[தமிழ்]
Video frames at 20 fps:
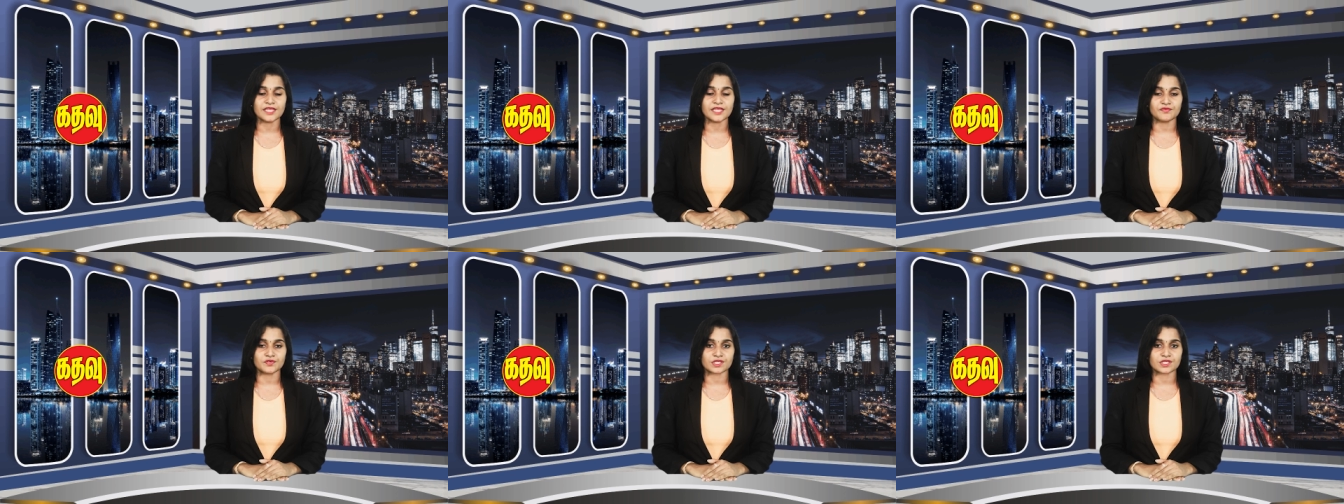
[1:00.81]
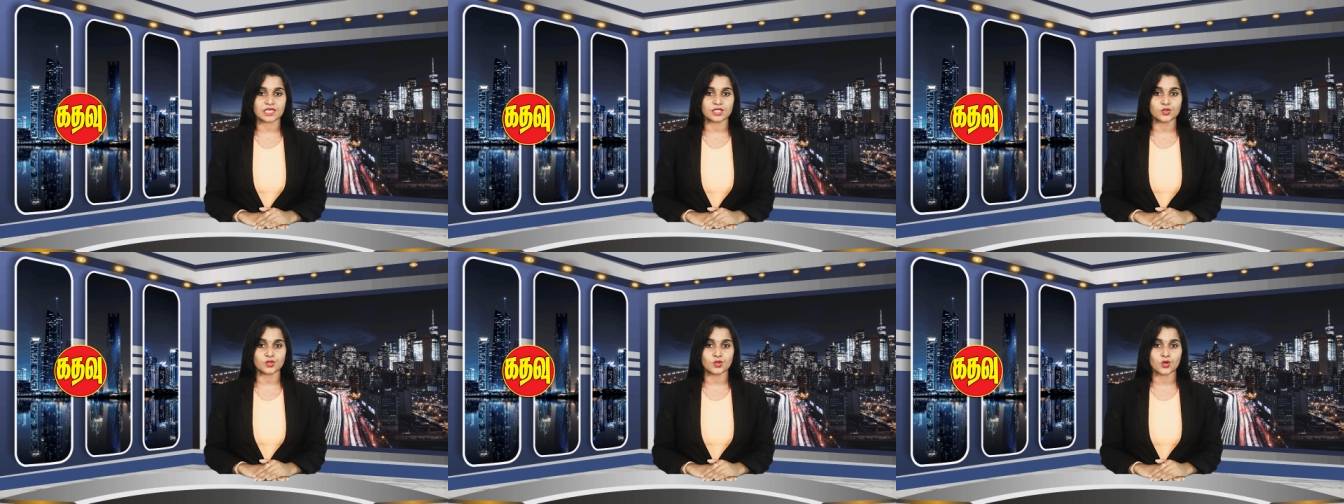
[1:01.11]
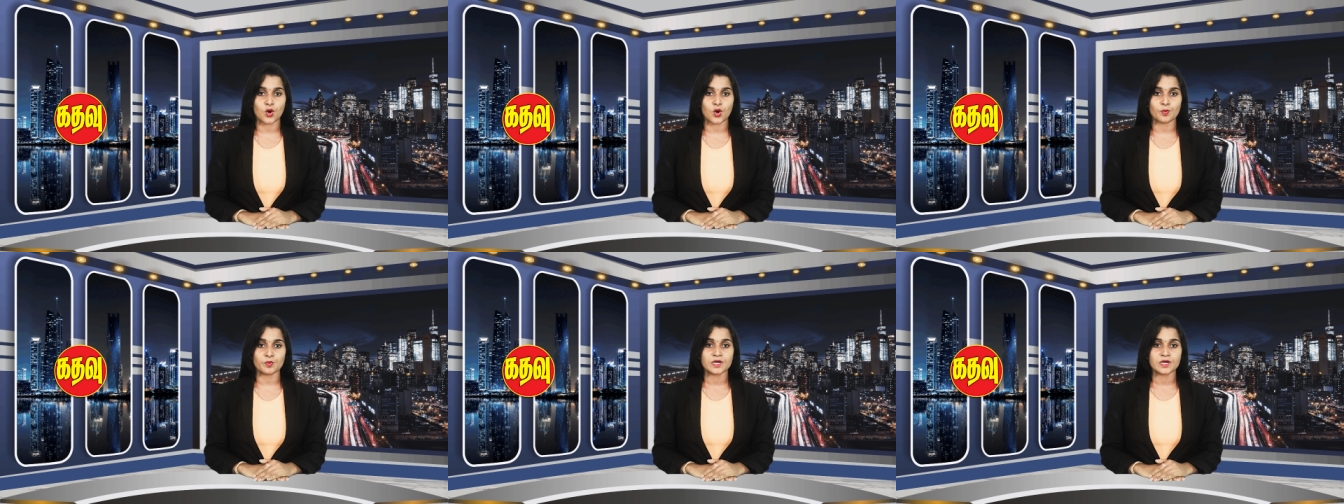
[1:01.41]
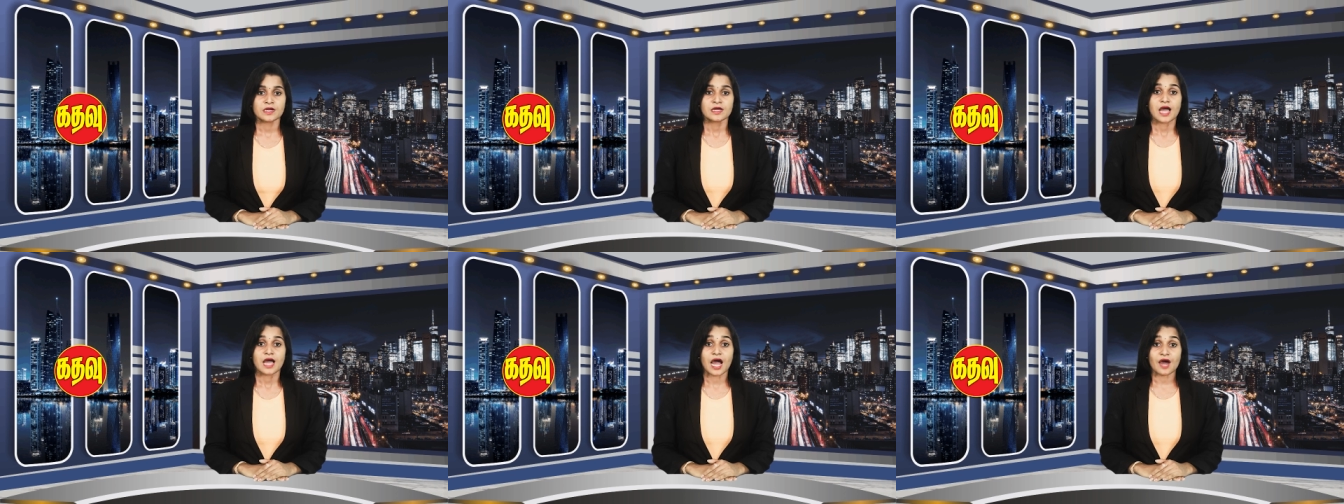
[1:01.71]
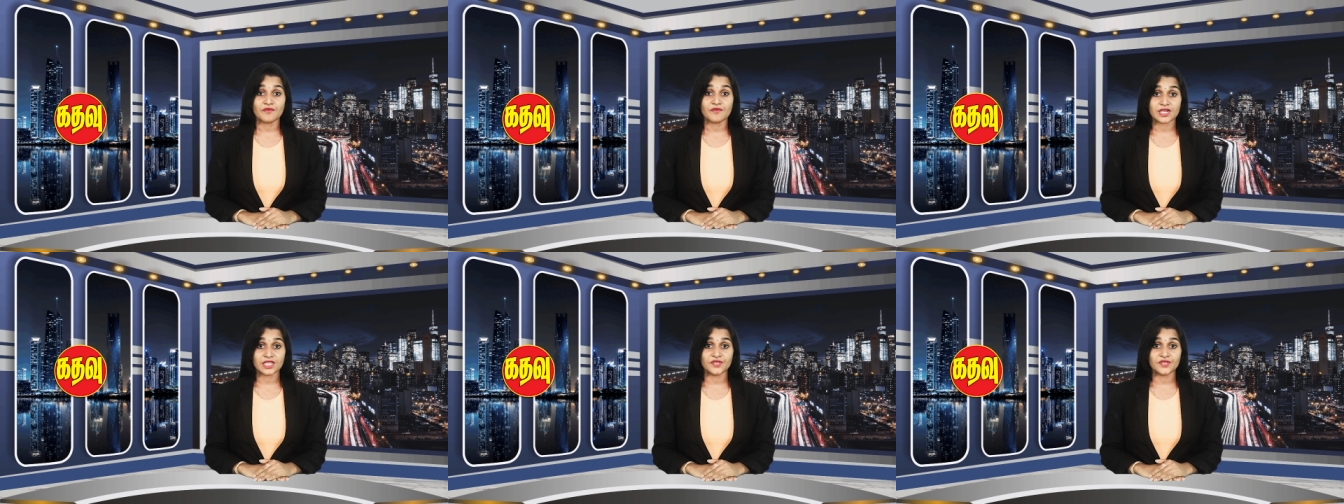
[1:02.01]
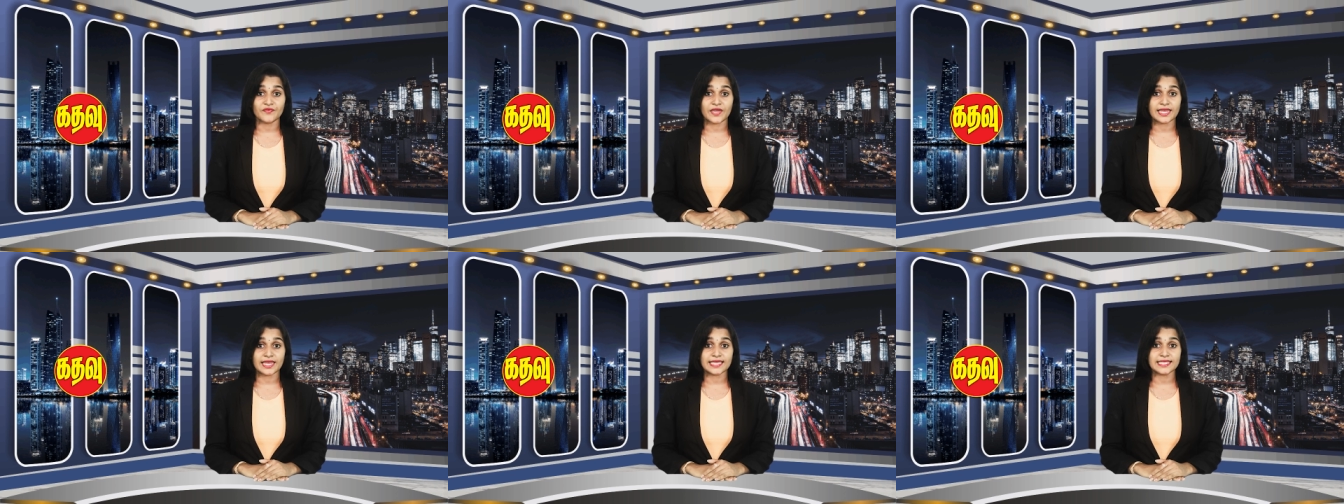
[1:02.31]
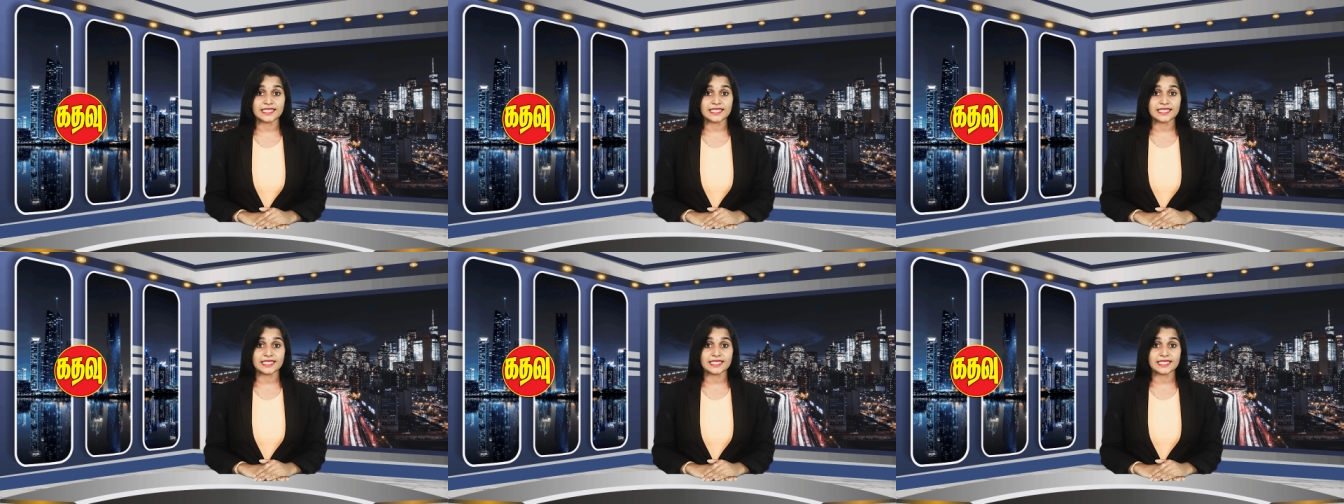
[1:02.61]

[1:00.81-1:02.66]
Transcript: தெரிவு செய்துள்ளோம் அவரது வேலை